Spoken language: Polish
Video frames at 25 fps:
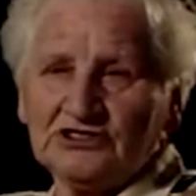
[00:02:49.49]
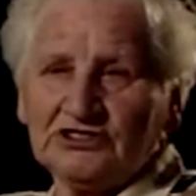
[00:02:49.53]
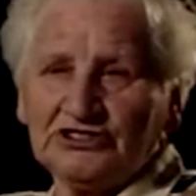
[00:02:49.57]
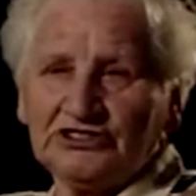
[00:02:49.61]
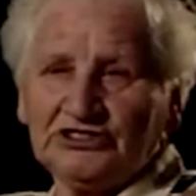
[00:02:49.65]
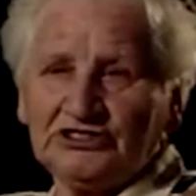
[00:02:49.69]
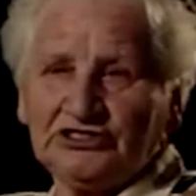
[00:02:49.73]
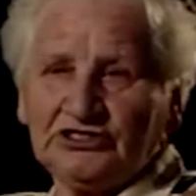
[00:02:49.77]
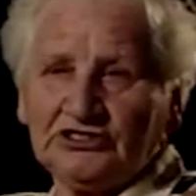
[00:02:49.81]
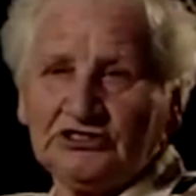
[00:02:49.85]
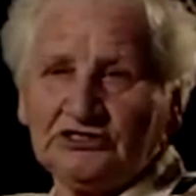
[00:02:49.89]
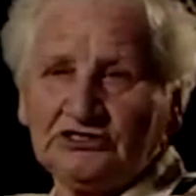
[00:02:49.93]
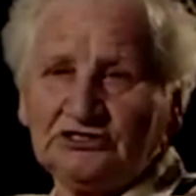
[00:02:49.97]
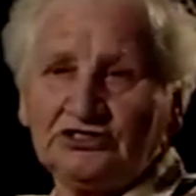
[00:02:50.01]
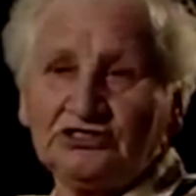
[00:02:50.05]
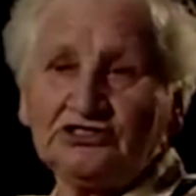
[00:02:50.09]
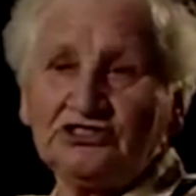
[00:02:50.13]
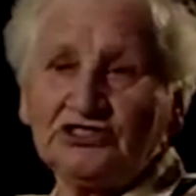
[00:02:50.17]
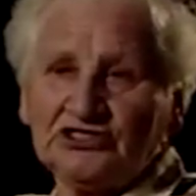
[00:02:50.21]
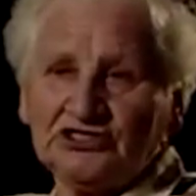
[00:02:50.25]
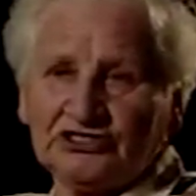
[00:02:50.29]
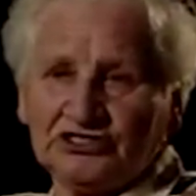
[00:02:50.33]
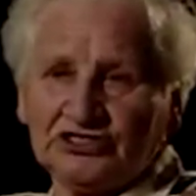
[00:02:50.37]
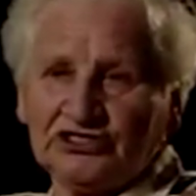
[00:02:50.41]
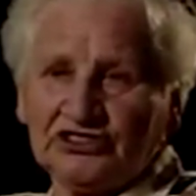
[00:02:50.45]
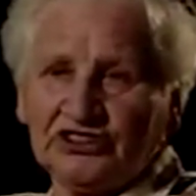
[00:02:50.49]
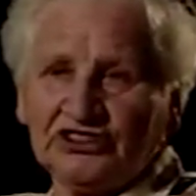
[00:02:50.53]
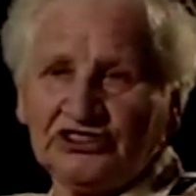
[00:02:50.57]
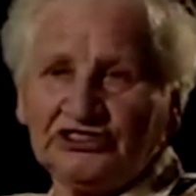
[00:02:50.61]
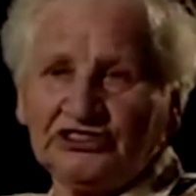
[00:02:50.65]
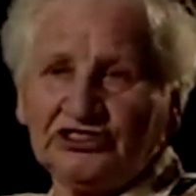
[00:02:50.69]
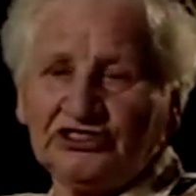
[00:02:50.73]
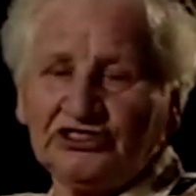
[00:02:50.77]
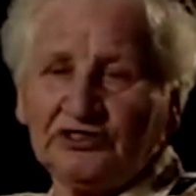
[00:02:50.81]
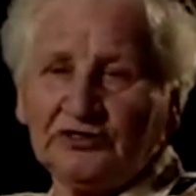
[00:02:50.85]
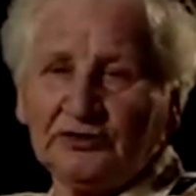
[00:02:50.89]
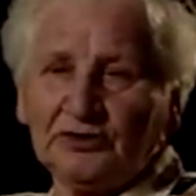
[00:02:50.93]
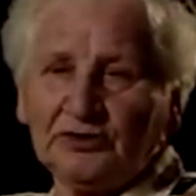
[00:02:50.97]

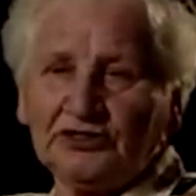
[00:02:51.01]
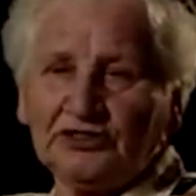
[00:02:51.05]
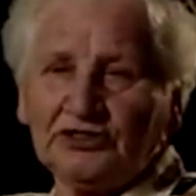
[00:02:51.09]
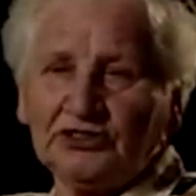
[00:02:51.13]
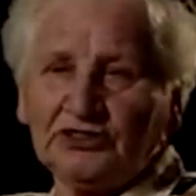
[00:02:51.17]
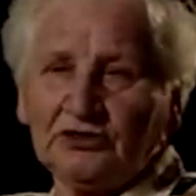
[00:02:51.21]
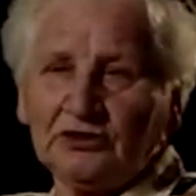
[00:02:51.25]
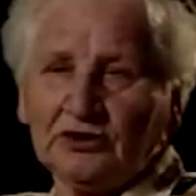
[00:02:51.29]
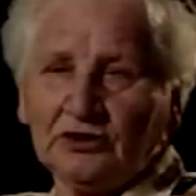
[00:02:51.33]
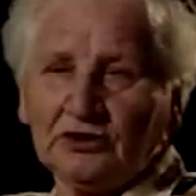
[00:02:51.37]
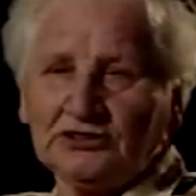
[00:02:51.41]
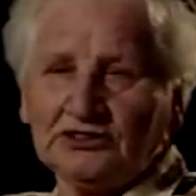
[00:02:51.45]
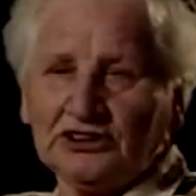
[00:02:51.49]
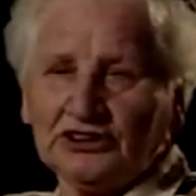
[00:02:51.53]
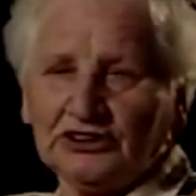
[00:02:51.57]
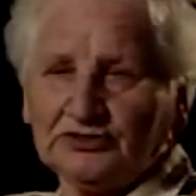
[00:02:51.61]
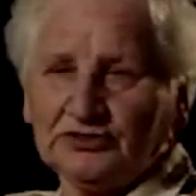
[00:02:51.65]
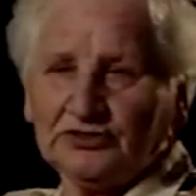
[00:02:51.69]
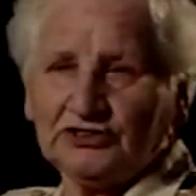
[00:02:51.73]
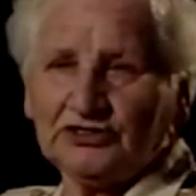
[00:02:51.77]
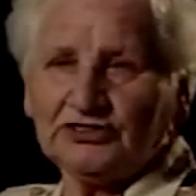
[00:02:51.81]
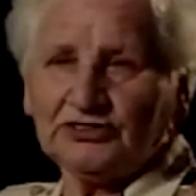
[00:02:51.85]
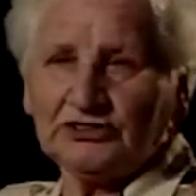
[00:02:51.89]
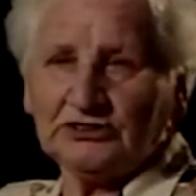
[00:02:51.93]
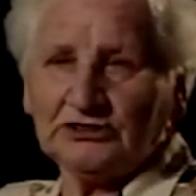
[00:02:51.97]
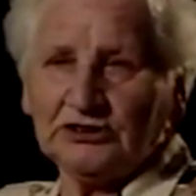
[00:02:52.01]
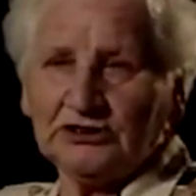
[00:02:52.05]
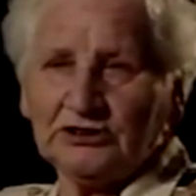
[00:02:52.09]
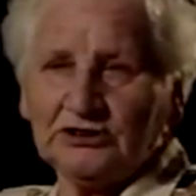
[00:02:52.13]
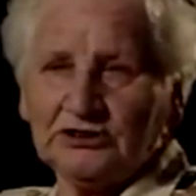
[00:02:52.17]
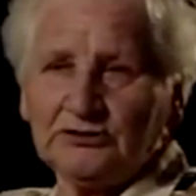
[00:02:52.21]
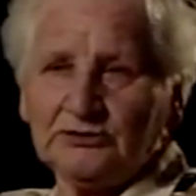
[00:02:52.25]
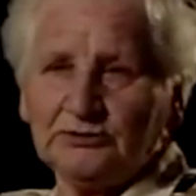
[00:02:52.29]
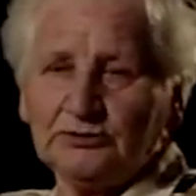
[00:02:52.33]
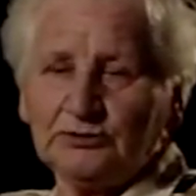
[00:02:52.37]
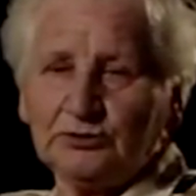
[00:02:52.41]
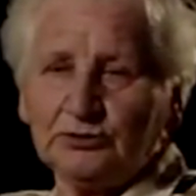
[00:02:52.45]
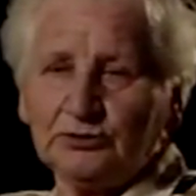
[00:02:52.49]
1939 rok nas
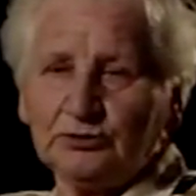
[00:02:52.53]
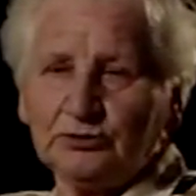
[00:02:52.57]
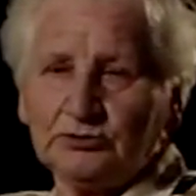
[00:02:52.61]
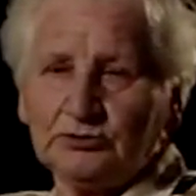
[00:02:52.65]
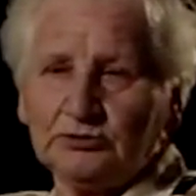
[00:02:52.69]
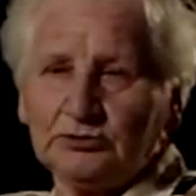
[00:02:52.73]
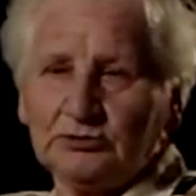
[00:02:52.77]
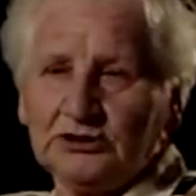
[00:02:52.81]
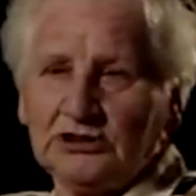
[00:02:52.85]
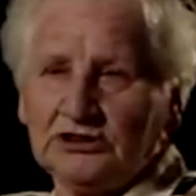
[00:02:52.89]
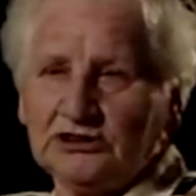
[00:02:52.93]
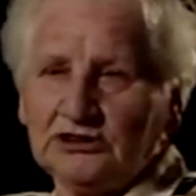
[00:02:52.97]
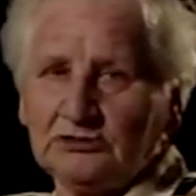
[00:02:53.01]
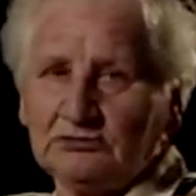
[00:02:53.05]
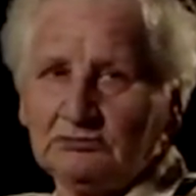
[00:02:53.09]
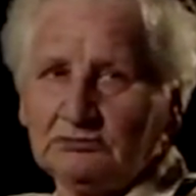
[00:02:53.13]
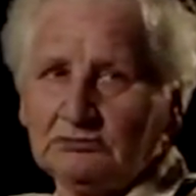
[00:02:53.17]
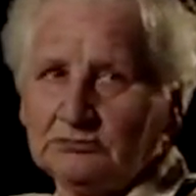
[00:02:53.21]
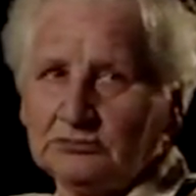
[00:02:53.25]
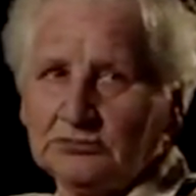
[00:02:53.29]
wysiedlili w grudniu, jeden,